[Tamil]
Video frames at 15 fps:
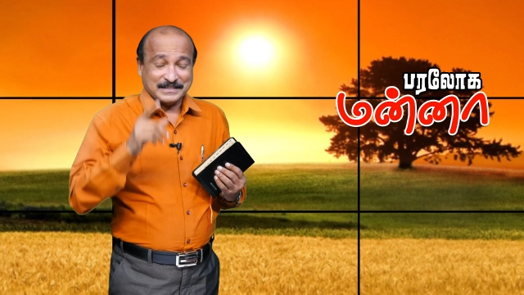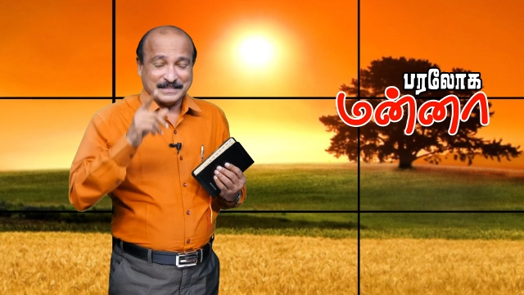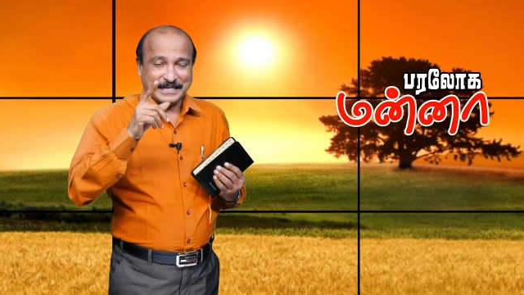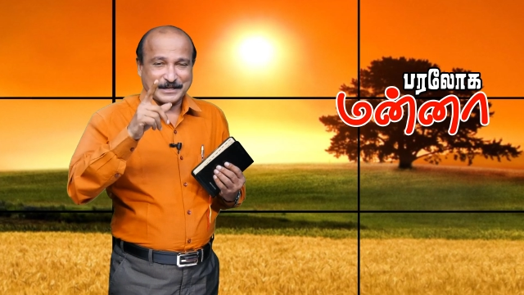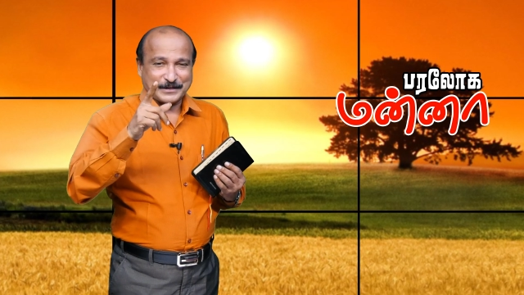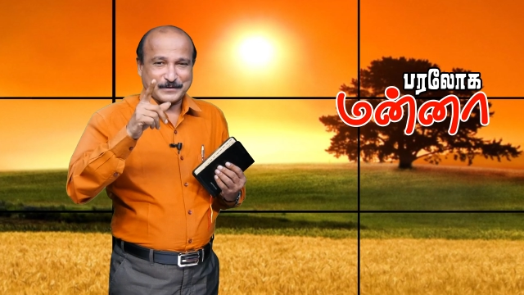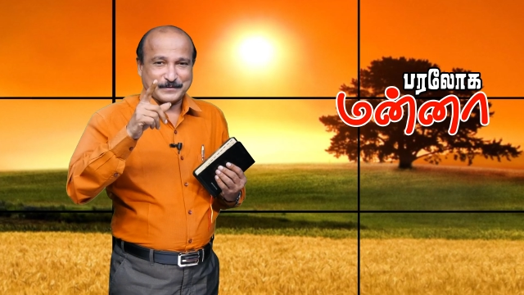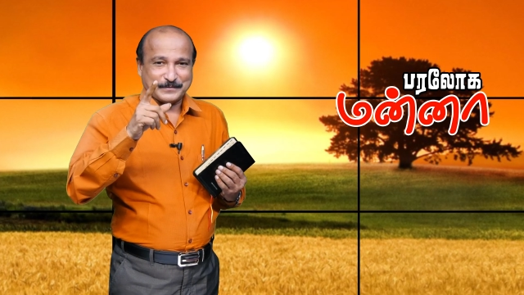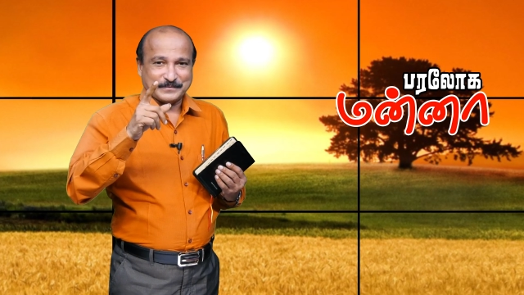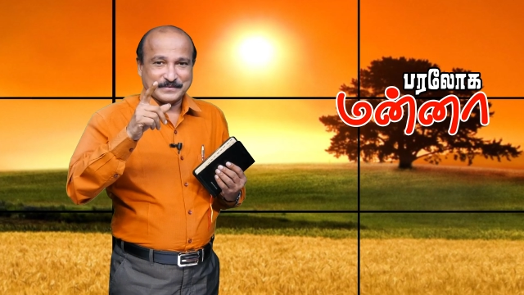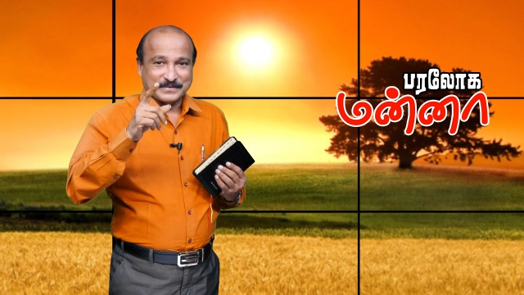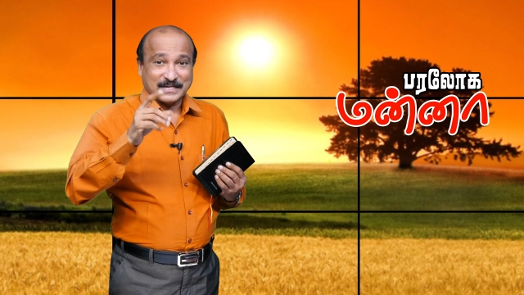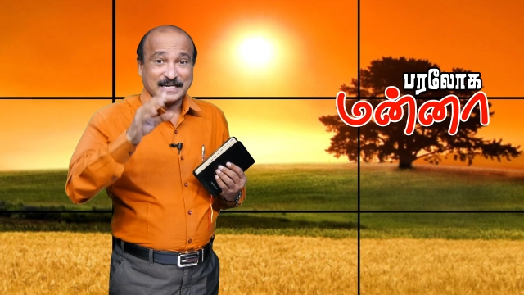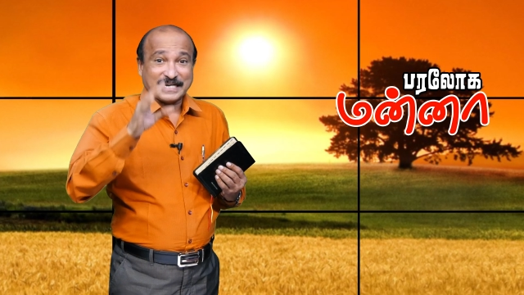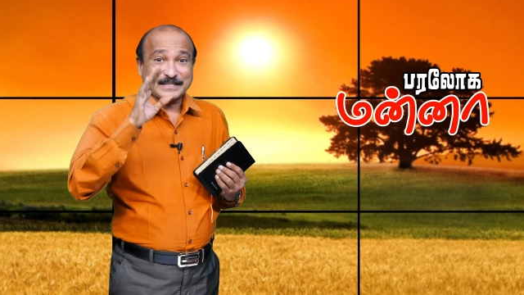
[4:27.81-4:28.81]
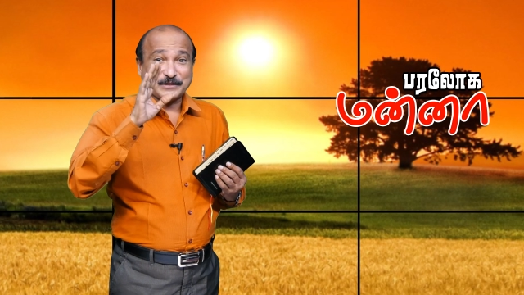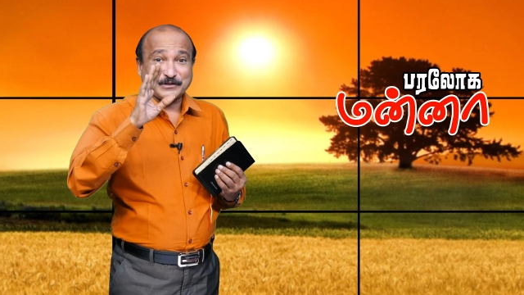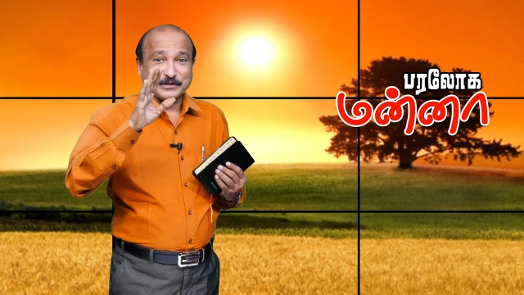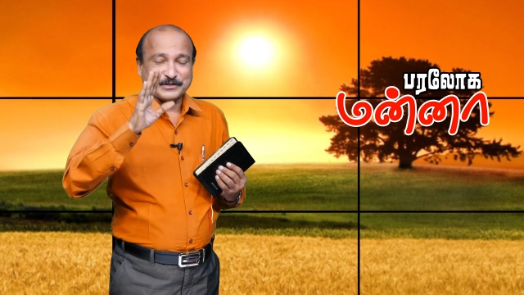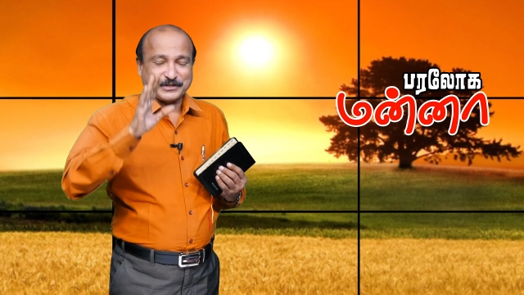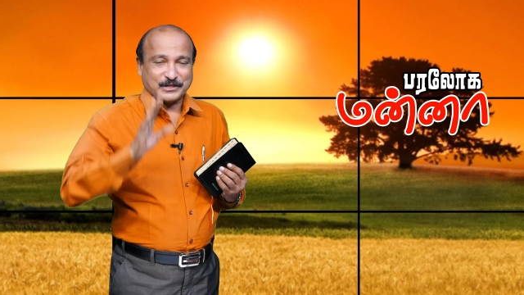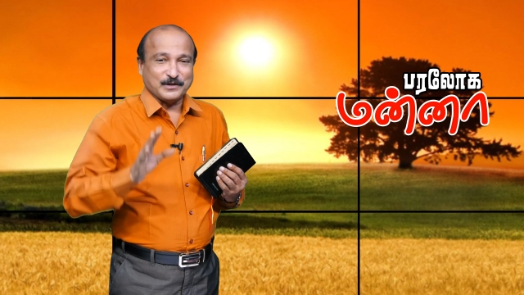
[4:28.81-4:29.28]
நடக்கும்
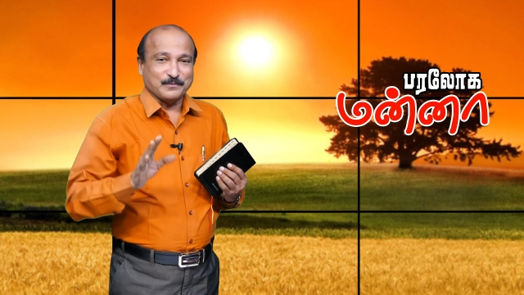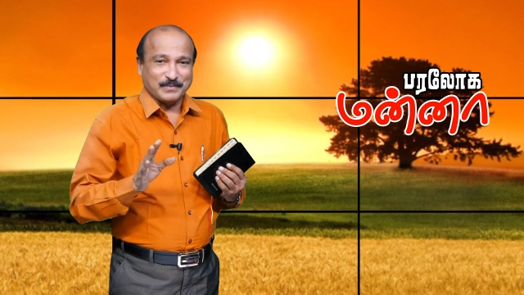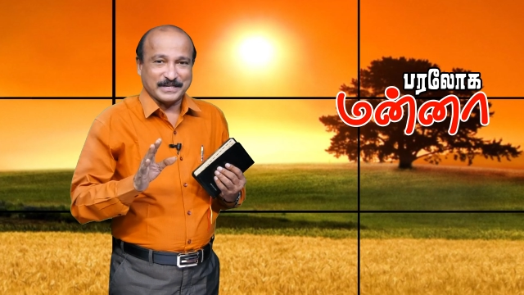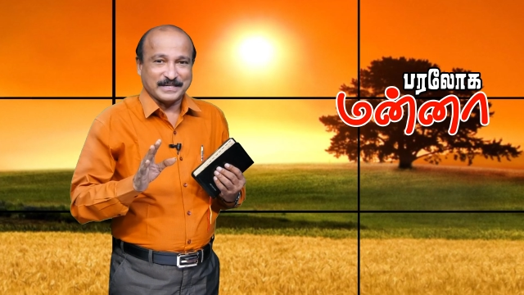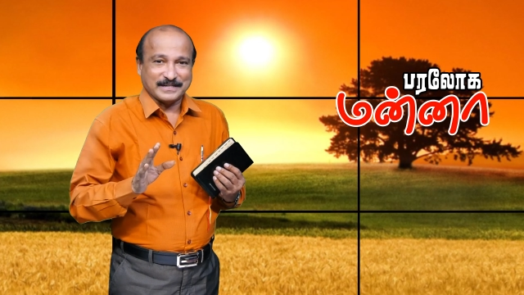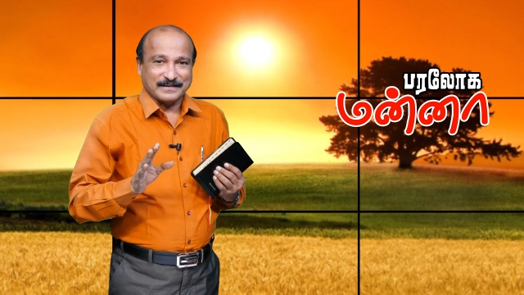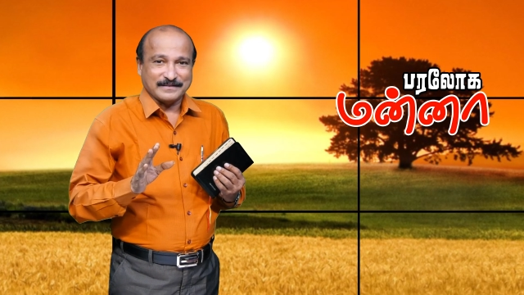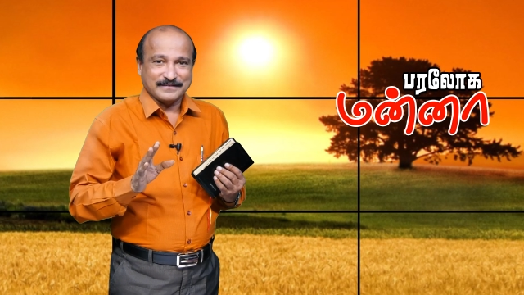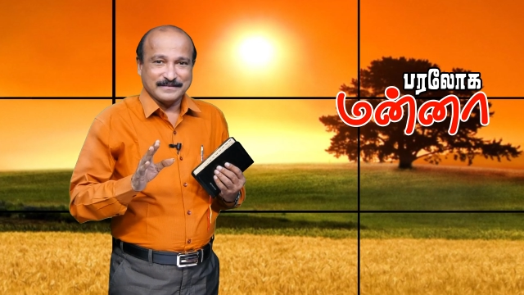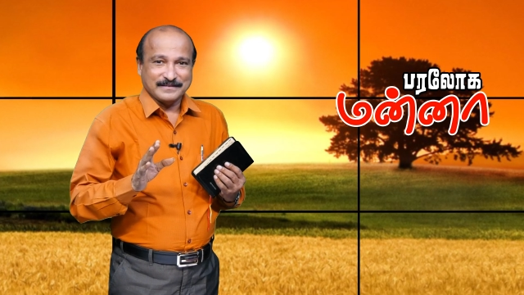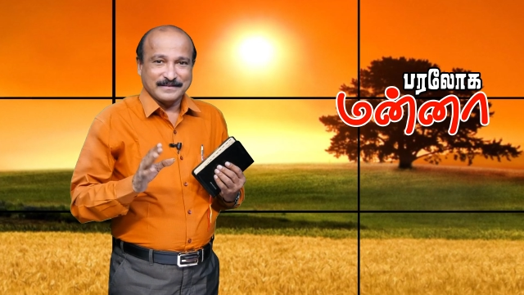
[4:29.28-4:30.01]
கத்த செய்ய போகிறார்